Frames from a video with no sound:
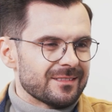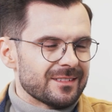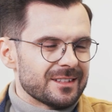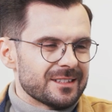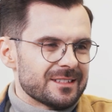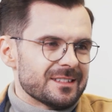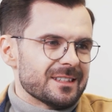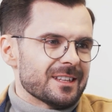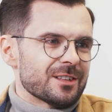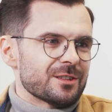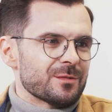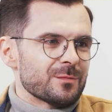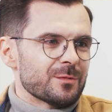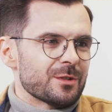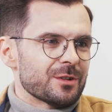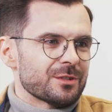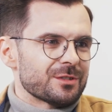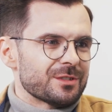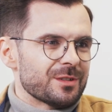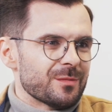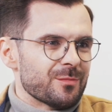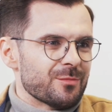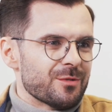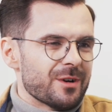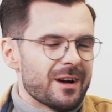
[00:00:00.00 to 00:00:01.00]
Więc naszym
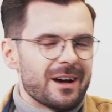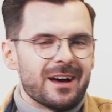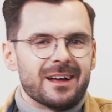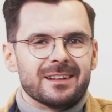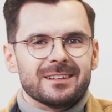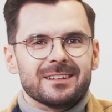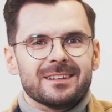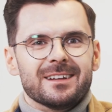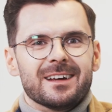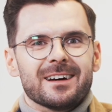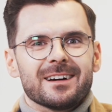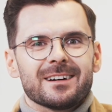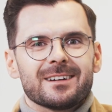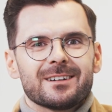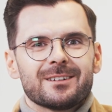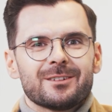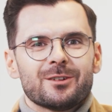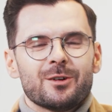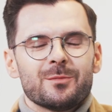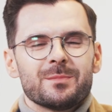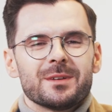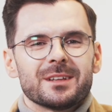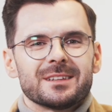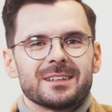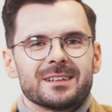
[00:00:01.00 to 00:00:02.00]
gościem była Anna,
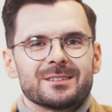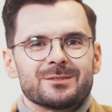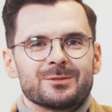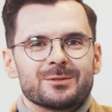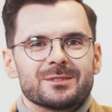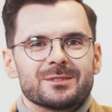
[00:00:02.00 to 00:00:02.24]
kobieta